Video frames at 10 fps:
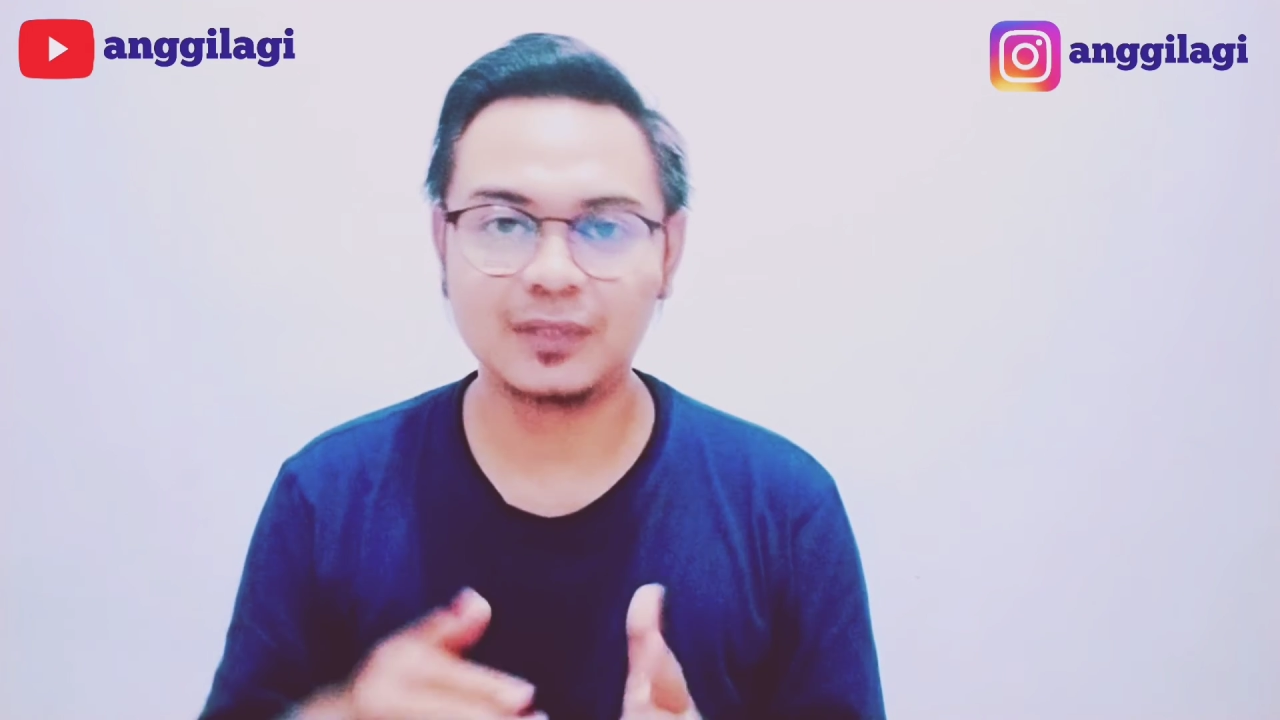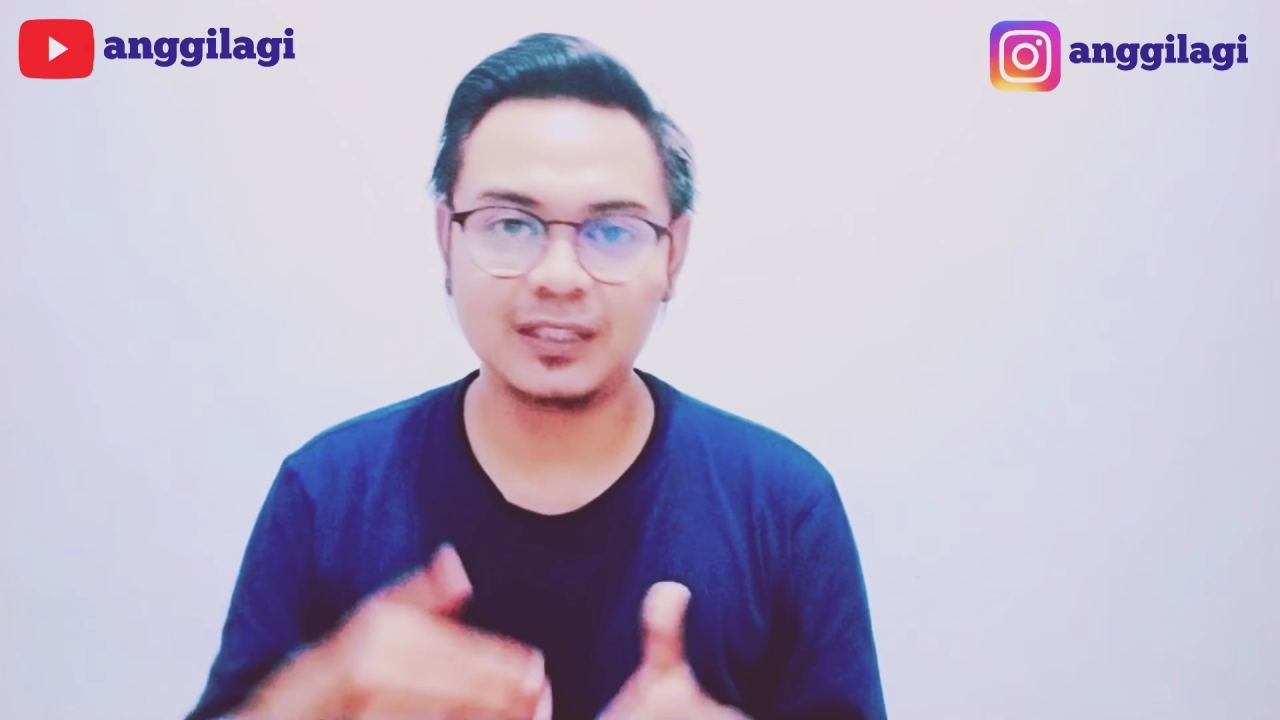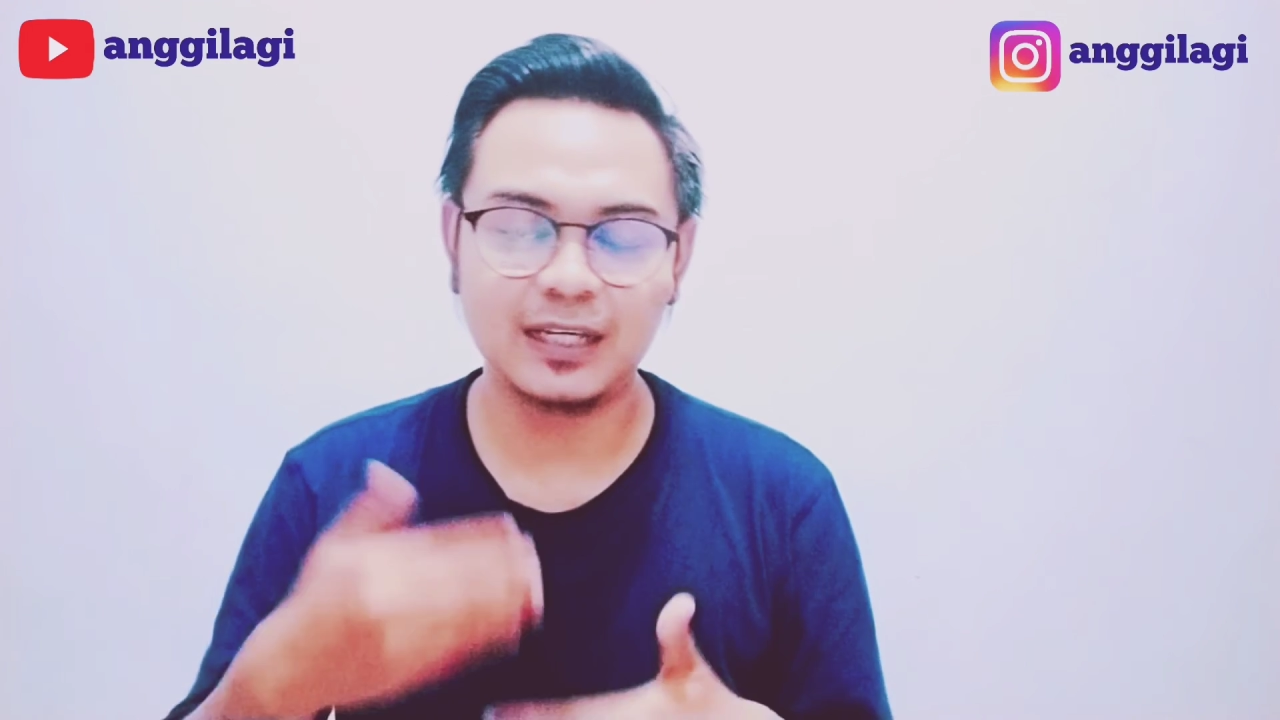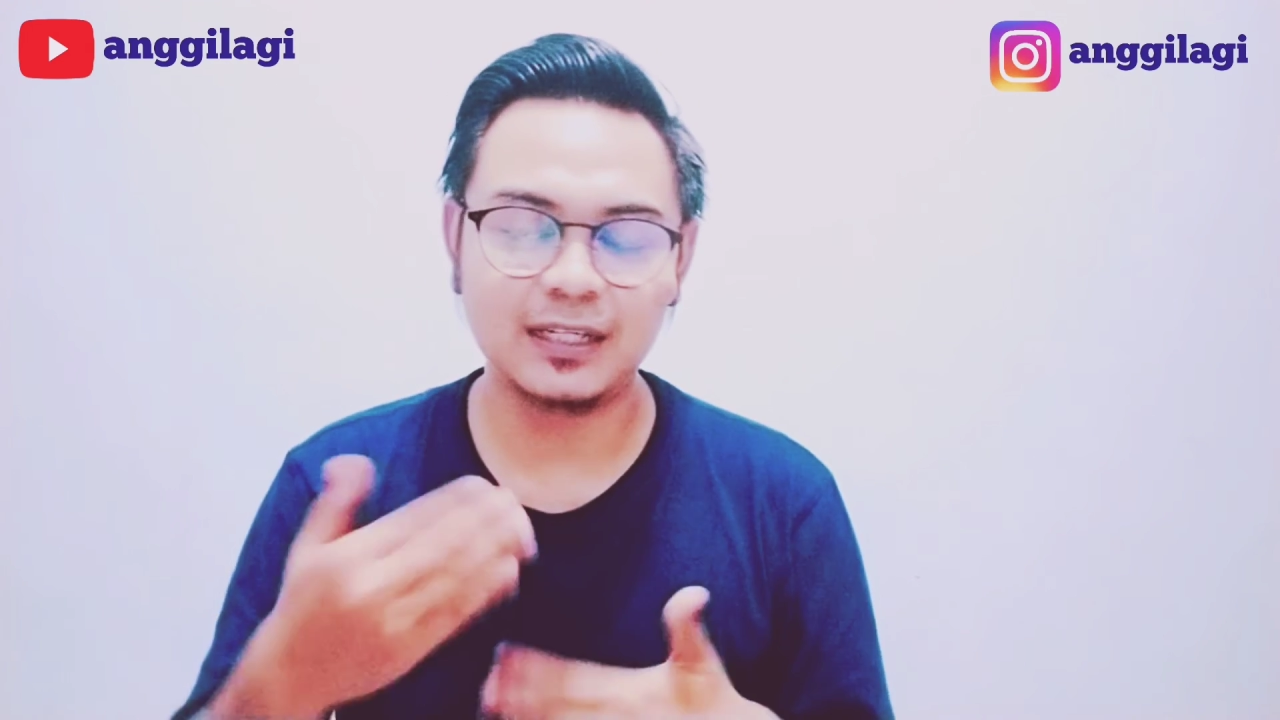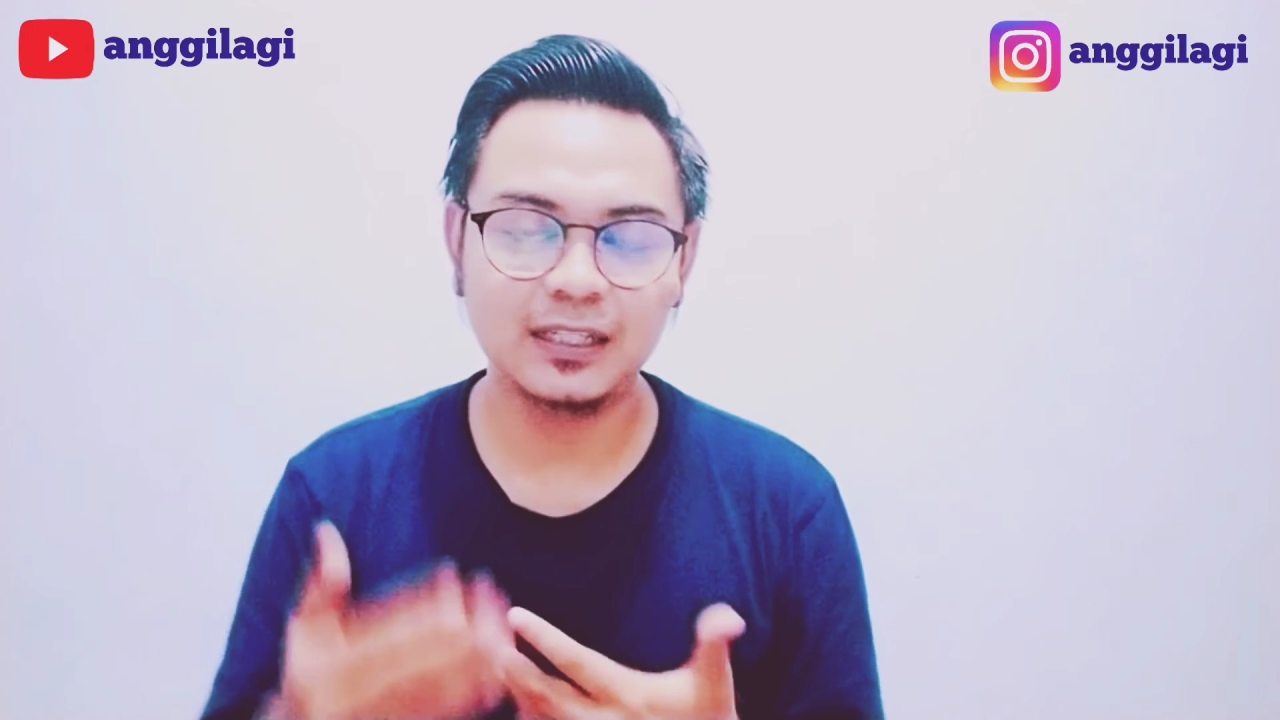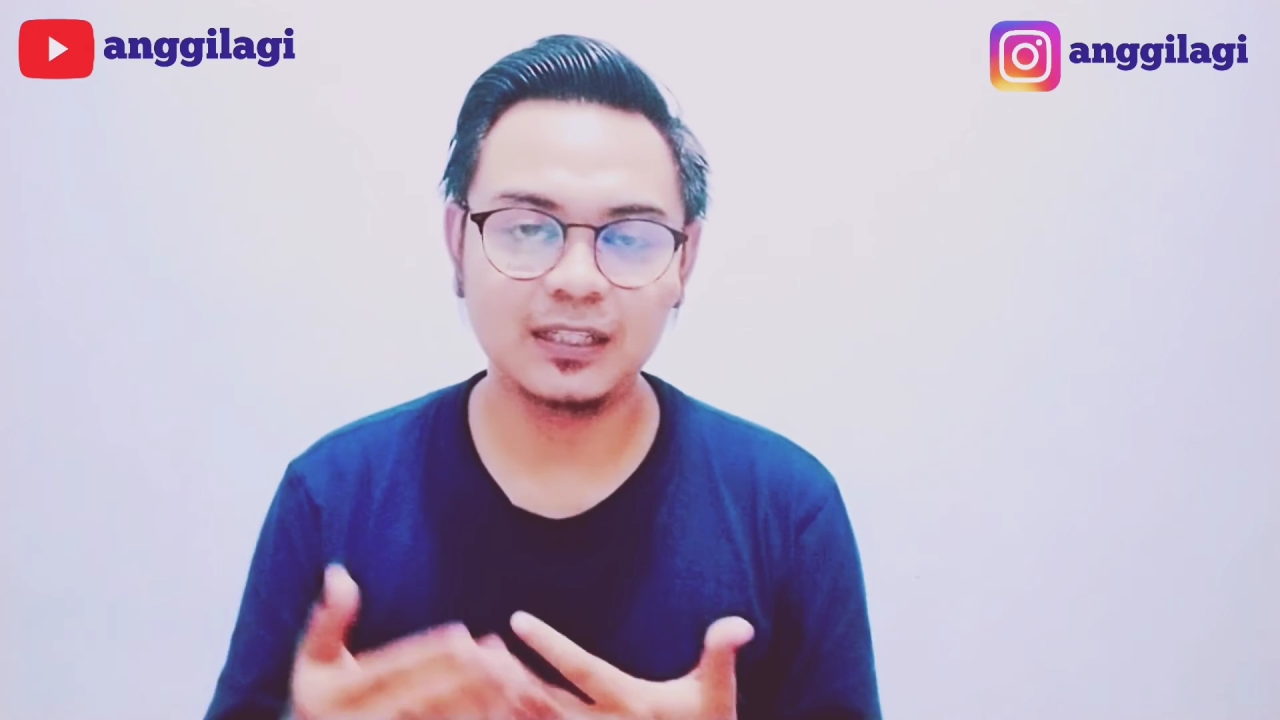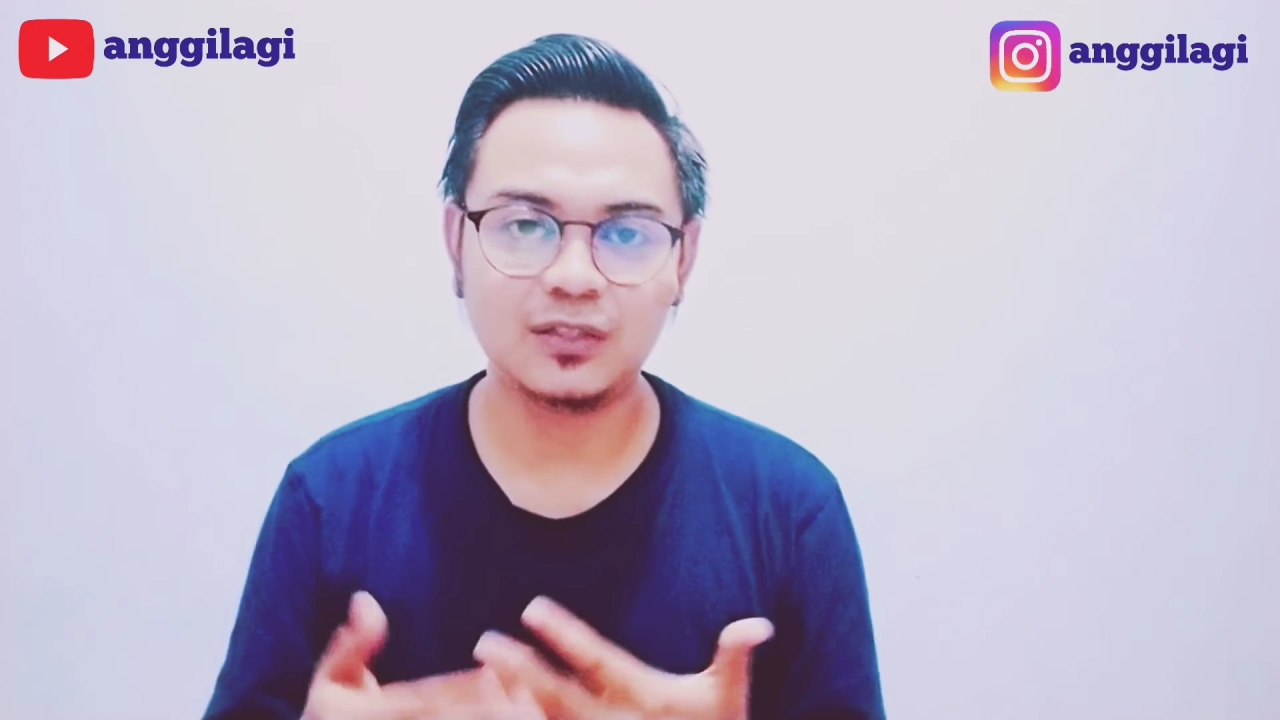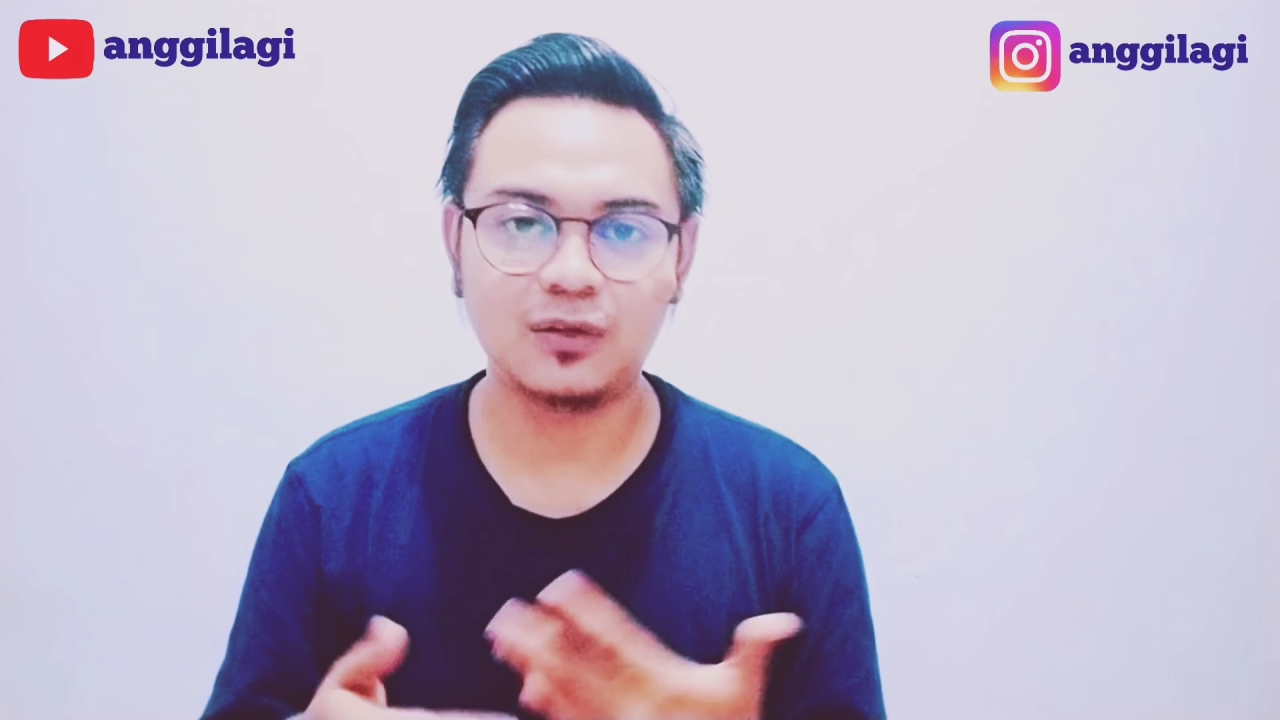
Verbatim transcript: menjadi